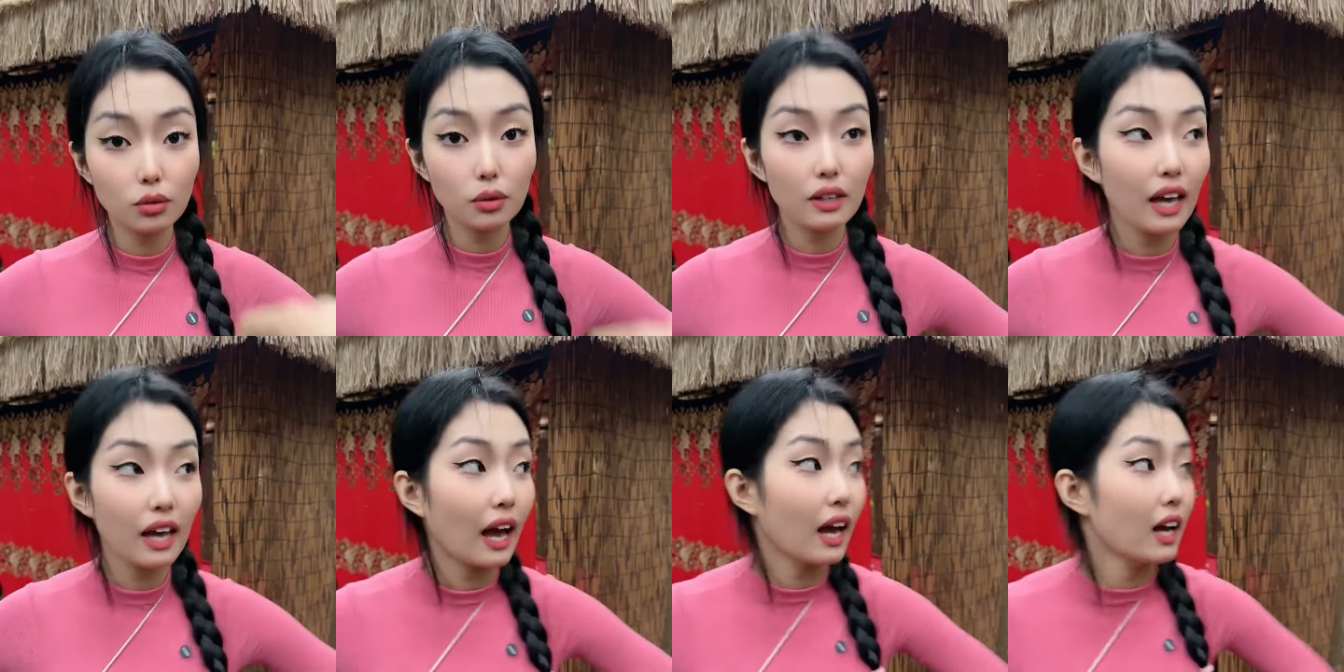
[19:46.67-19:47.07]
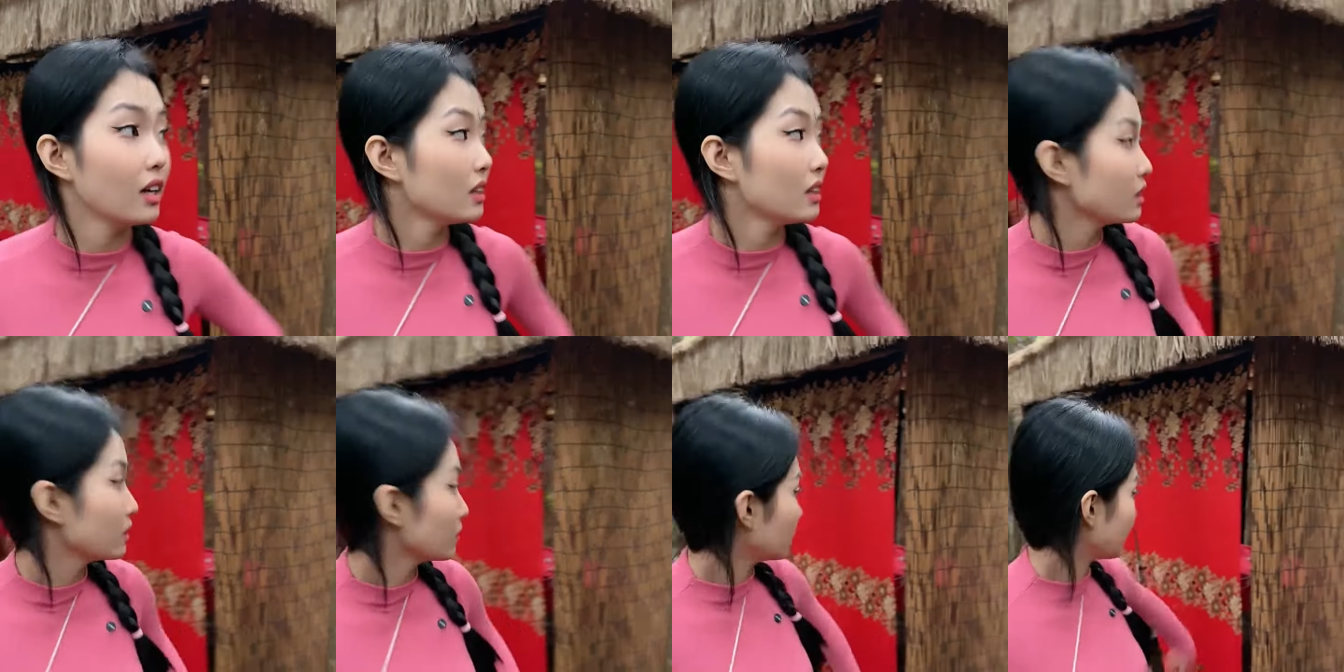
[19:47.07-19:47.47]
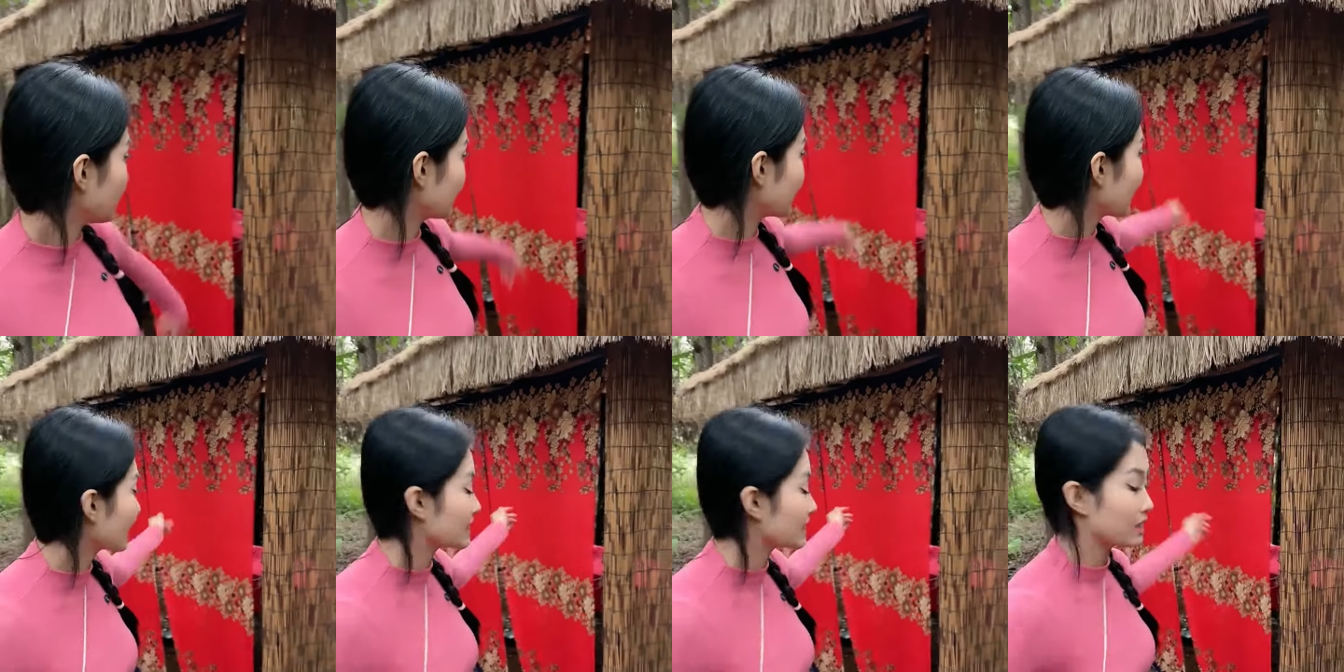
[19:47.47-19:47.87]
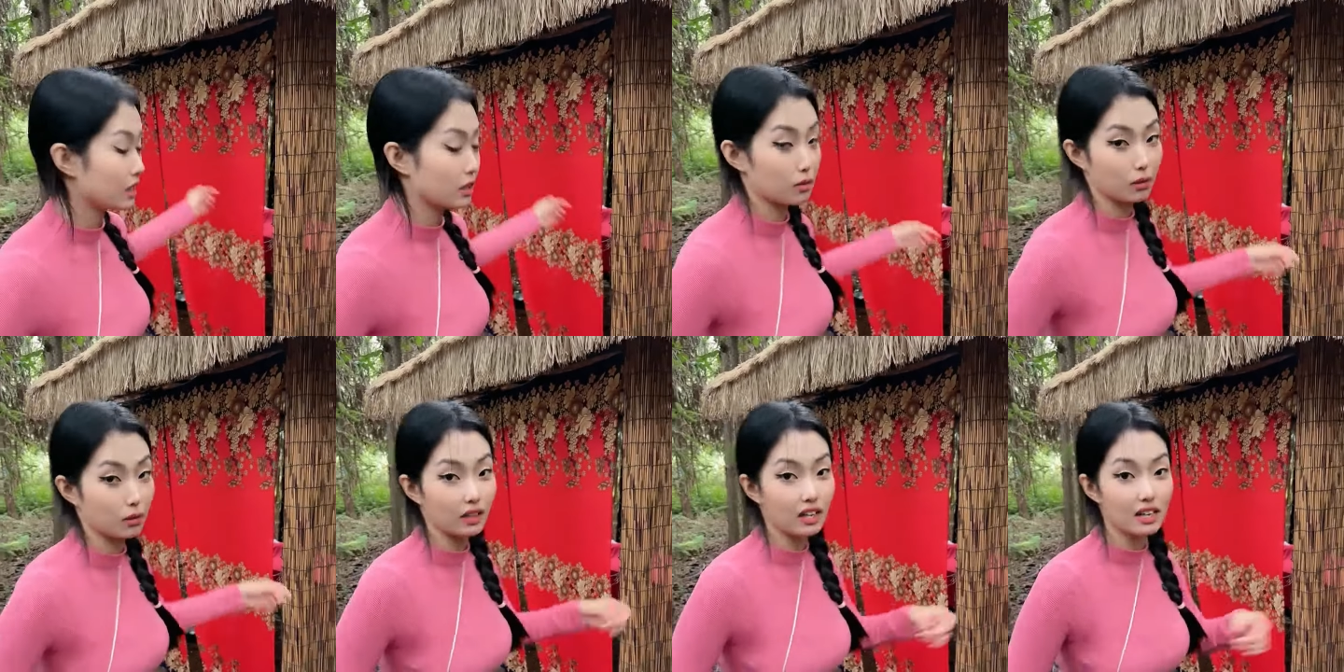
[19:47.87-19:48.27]
对呀，我大姐
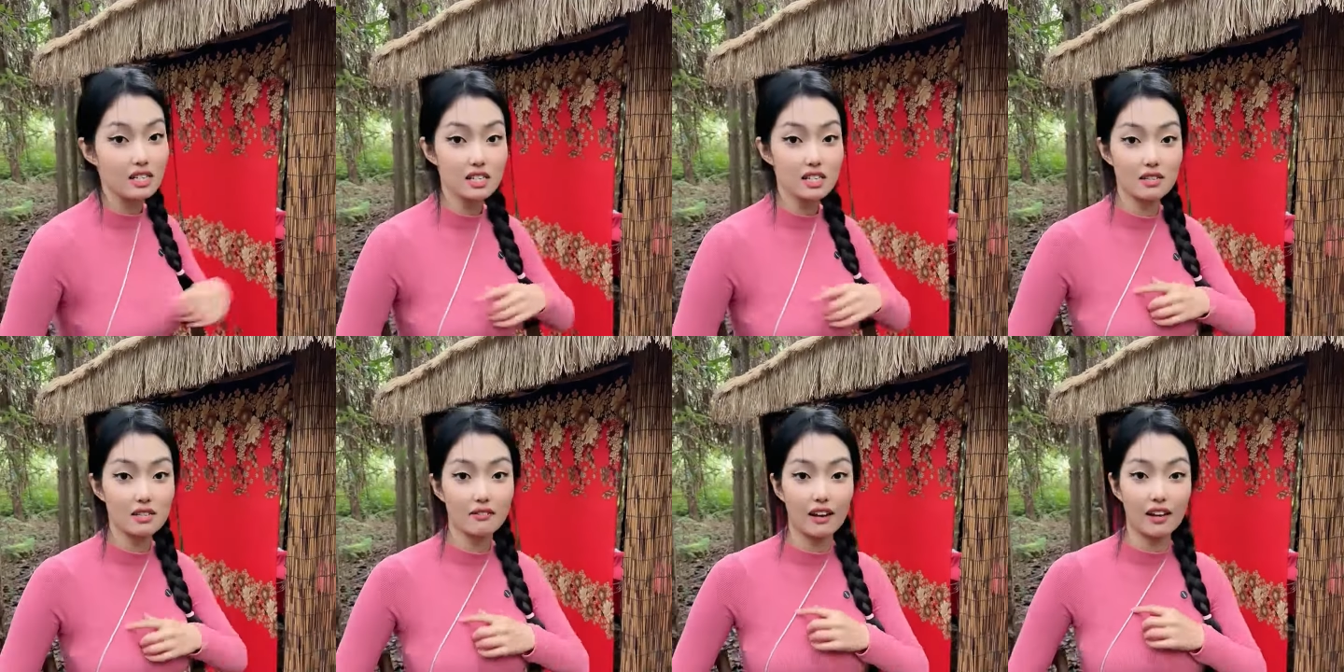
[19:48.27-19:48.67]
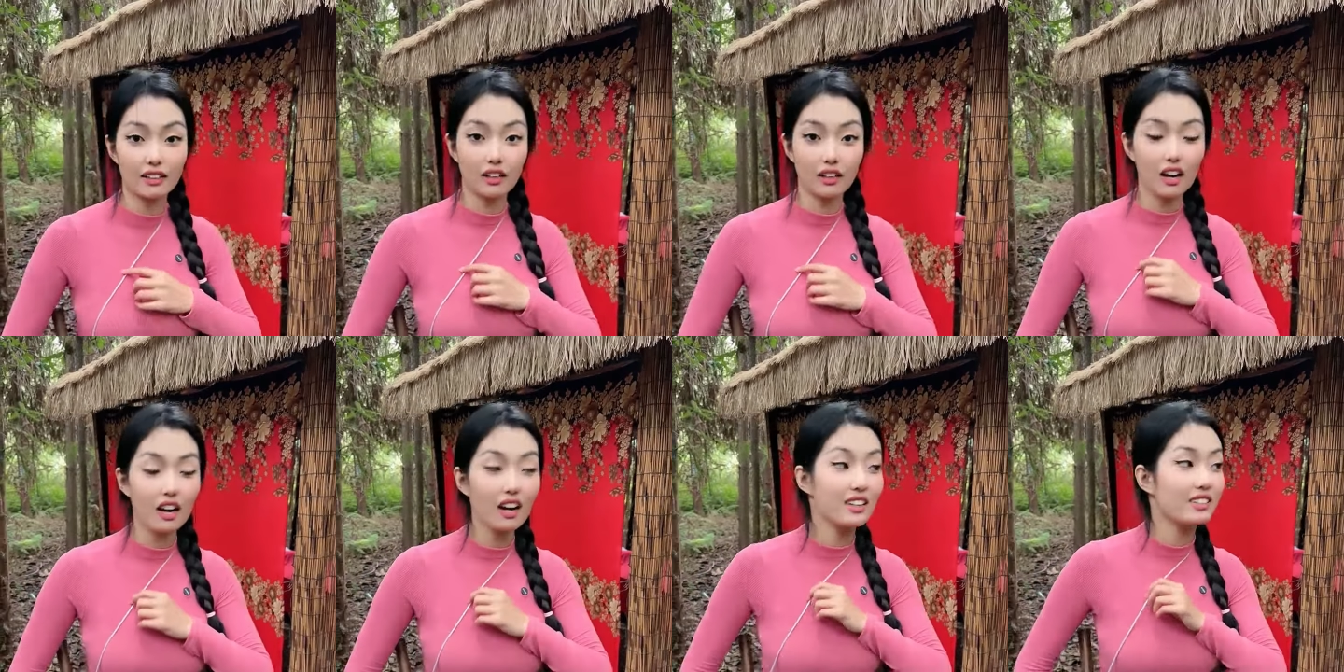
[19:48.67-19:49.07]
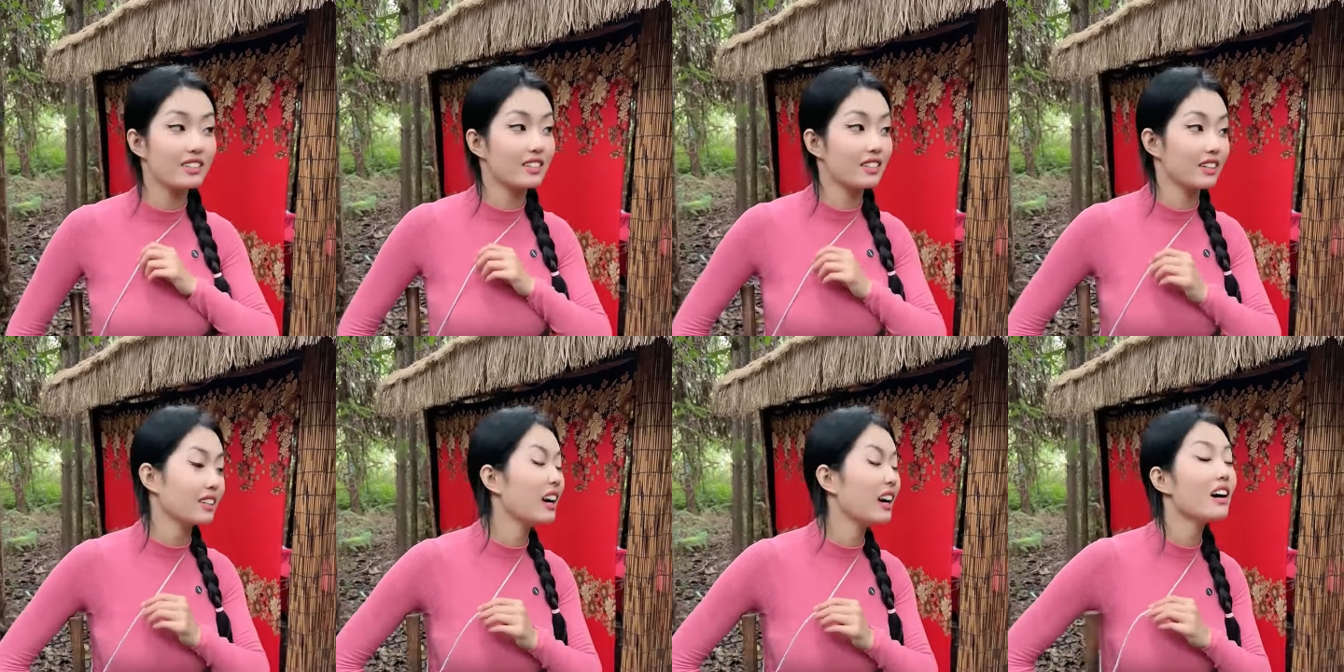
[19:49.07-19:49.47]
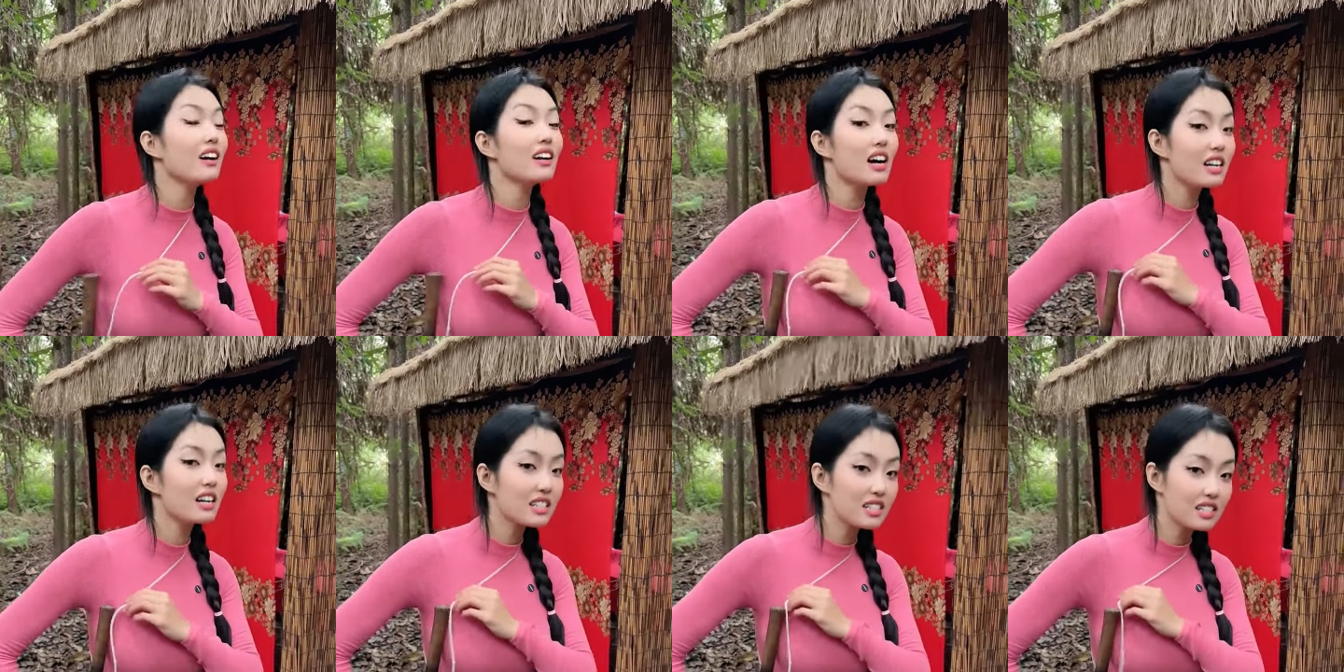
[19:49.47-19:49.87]
昨天试完了，二姐刚
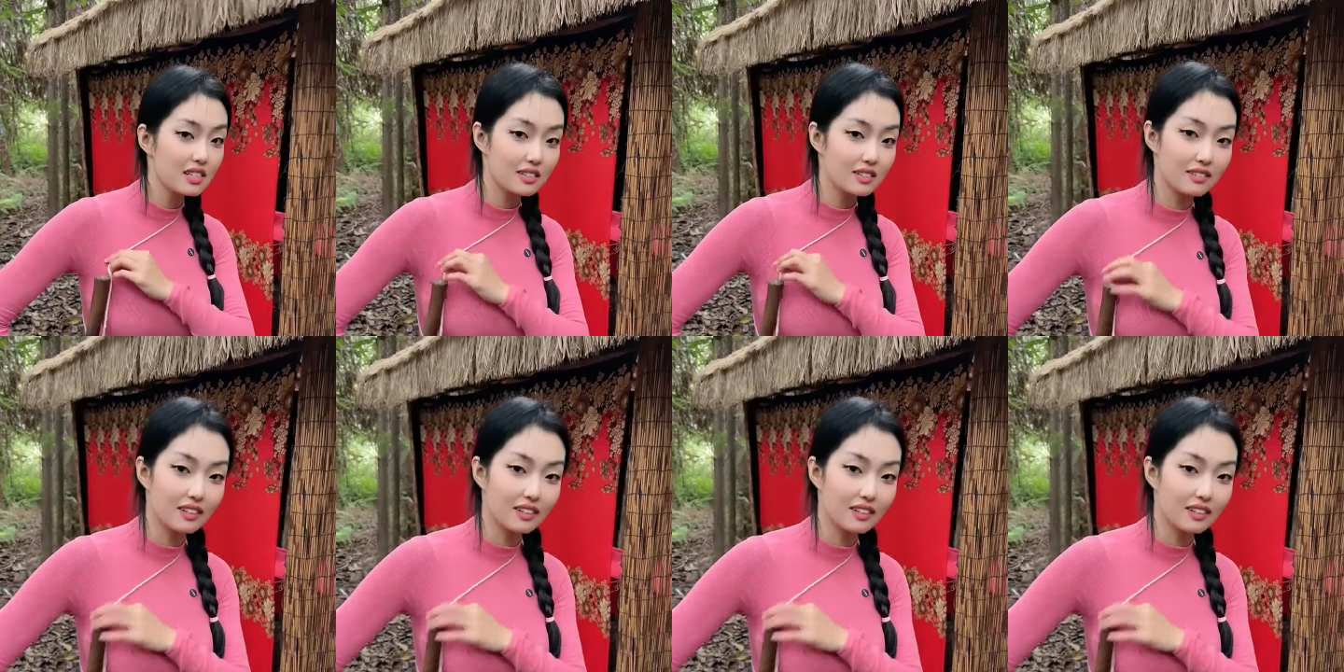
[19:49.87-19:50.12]
刚试